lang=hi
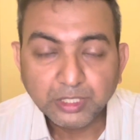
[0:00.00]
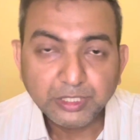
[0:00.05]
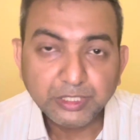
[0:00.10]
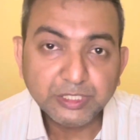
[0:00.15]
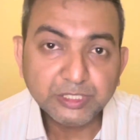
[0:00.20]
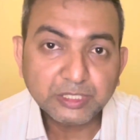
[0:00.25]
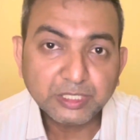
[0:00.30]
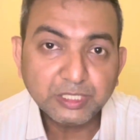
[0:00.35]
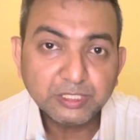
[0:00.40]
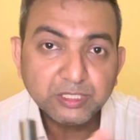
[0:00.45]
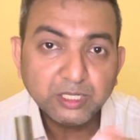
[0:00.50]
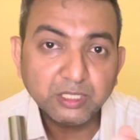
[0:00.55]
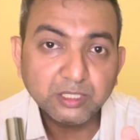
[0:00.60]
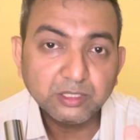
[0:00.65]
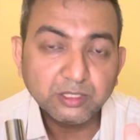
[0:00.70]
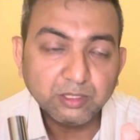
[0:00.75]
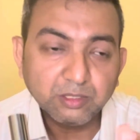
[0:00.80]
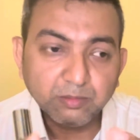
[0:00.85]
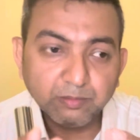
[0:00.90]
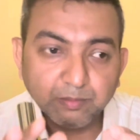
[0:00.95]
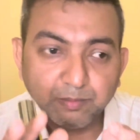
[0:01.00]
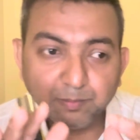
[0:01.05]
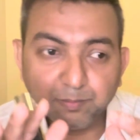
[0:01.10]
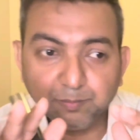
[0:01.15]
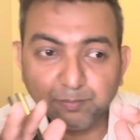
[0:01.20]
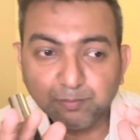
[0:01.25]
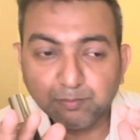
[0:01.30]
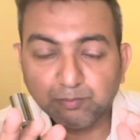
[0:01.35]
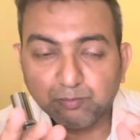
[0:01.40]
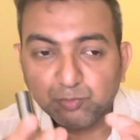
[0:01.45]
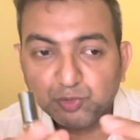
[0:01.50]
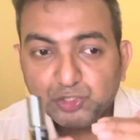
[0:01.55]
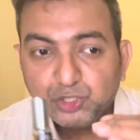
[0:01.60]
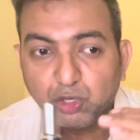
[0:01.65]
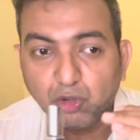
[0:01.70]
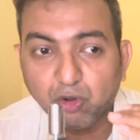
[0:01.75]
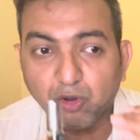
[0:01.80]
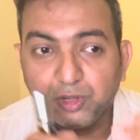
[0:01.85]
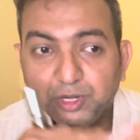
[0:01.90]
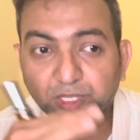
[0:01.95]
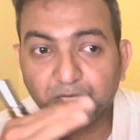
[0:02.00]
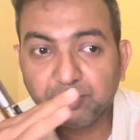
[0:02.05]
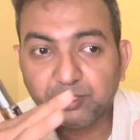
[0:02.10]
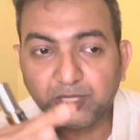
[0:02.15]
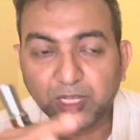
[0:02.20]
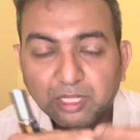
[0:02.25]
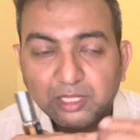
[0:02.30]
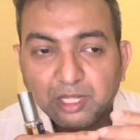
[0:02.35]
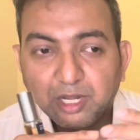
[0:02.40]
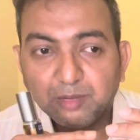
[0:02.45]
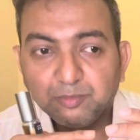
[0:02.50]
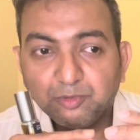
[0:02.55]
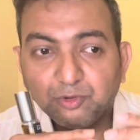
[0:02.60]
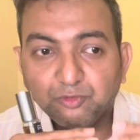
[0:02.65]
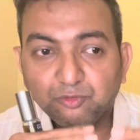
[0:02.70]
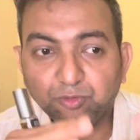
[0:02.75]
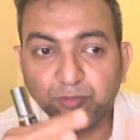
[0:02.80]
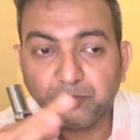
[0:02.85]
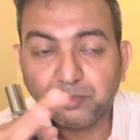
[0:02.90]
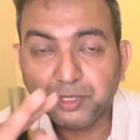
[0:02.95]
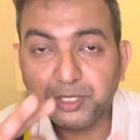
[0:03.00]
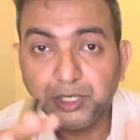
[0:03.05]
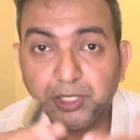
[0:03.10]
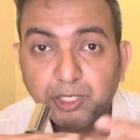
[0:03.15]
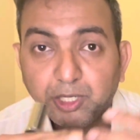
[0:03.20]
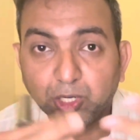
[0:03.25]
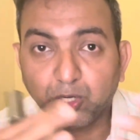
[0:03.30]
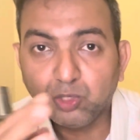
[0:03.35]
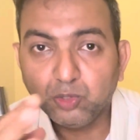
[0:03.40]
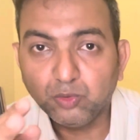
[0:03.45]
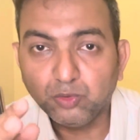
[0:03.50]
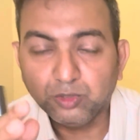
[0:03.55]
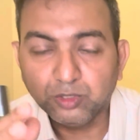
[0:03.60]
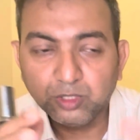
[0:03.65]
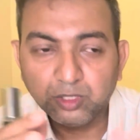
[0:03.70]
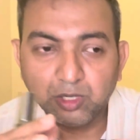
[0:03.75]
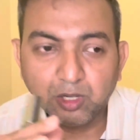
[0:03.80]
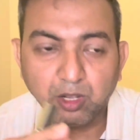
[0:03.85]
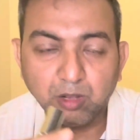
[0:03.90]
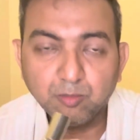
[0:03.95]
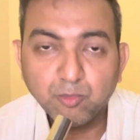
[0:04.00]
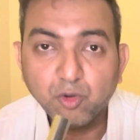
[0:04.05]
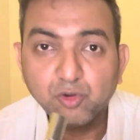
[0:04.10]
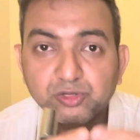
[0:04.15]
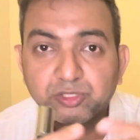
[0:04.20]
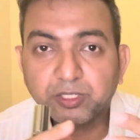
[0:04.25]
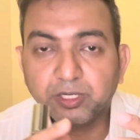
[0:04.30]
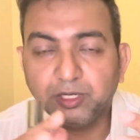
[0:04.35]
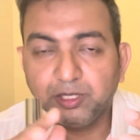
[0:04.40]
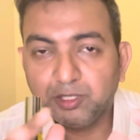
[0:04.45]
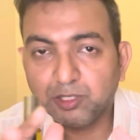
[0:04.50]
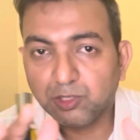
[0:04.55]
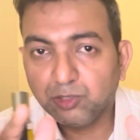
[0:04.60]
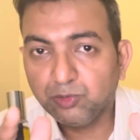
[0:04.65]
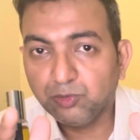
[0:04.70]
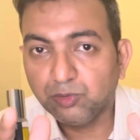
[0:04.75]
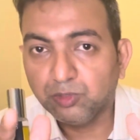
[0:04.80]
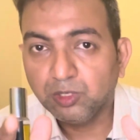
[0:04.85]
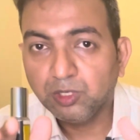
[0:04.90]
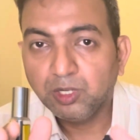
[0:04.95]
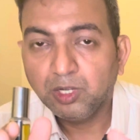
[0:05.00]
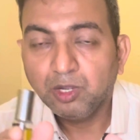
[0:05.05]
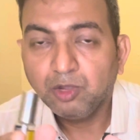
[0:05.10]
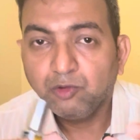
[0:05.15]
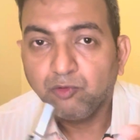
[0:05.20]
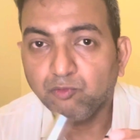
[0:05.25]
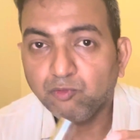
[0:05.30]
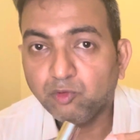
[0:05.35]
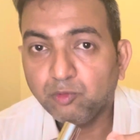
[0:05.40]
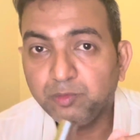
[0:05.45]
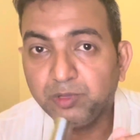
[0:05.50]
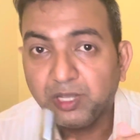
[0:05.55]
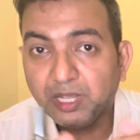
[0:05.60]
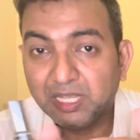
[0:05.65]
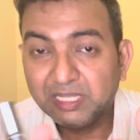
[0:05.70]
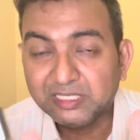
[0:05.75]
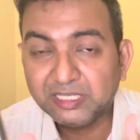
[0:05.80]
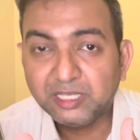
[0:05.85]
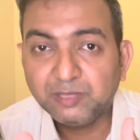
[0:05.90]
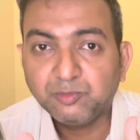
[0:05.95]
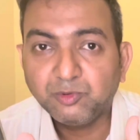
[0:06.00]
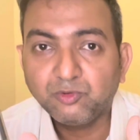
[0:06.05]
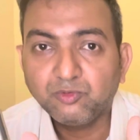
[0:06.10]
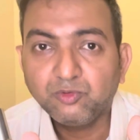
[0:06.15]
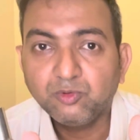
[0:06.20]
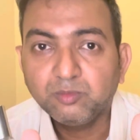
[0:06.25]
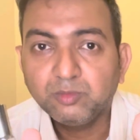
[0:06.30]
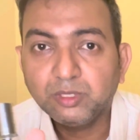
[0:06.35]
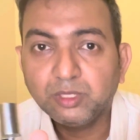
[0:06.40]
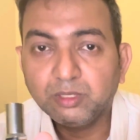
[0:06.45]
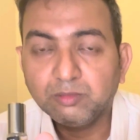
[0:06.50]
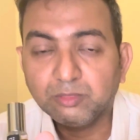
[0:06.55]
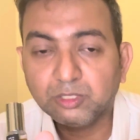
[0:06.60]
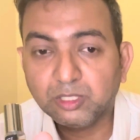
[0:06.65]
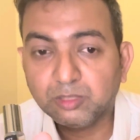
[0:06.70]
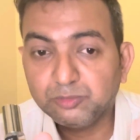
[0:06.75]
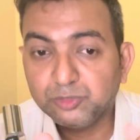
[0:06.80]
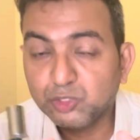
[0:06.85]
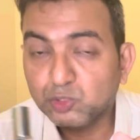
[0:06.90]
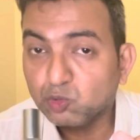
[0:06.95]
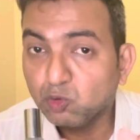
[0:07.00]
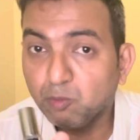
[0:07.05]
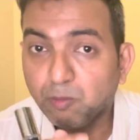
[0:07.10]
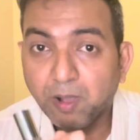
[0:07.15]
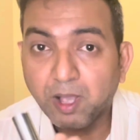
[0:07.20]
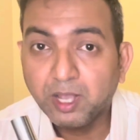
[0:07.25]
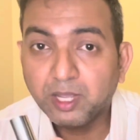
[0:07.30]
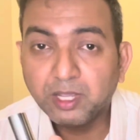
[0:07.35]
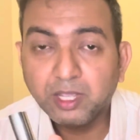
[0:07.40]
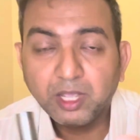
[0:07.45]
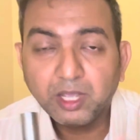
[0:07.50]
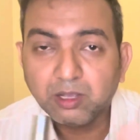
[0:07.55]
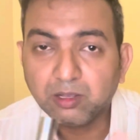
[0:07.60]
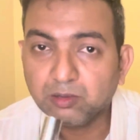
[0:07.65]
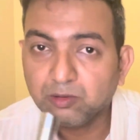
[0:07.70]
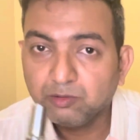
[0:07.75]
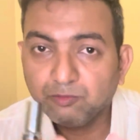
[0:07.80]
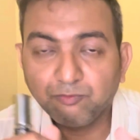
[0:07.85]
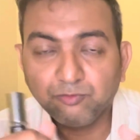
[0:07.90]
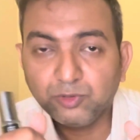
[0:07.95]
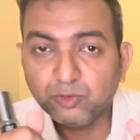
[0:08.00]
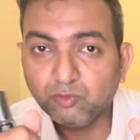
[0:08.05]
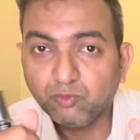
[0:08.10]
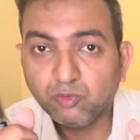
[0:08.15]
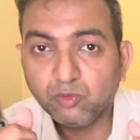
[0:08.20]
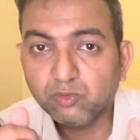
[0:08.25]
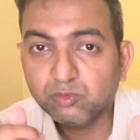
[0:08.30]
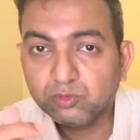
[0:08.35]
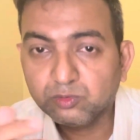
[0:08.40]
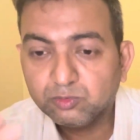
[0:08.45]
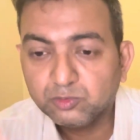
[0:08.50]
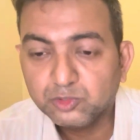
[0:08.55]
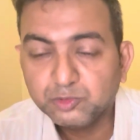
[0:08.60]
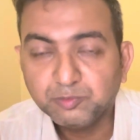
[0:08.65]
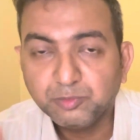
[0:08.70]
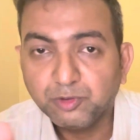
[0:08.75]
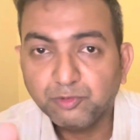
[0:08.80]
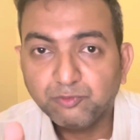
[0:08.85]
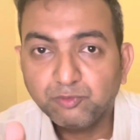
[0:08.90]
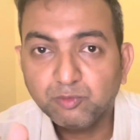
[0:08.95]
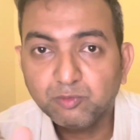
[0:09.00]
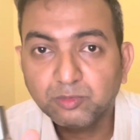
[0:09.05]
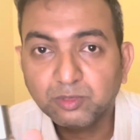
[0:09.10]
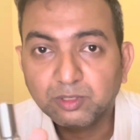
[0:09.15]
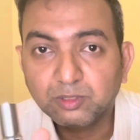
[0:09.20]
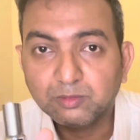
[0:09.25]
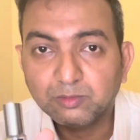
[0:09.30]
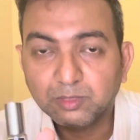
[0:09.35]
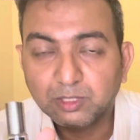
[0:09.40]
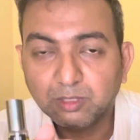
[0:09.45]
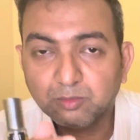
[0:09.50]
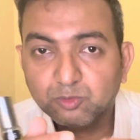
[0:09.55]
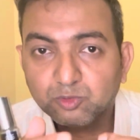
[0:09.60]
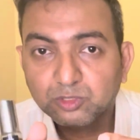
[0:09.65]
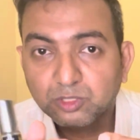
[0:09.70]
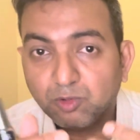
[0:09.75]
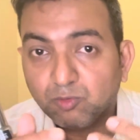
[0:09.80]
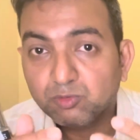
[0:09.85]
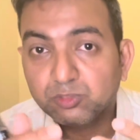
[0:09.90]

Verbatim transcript: इसके साथ मुझे और एक याद आ रहा है परफ्यूम इंटरल्यूड अमोज का इंटरल्यूड वो भी ऐसे ही परफ्यूम है मतलब जिसको भा गया फिर वो उस परफ्यूम मतलब उसका वो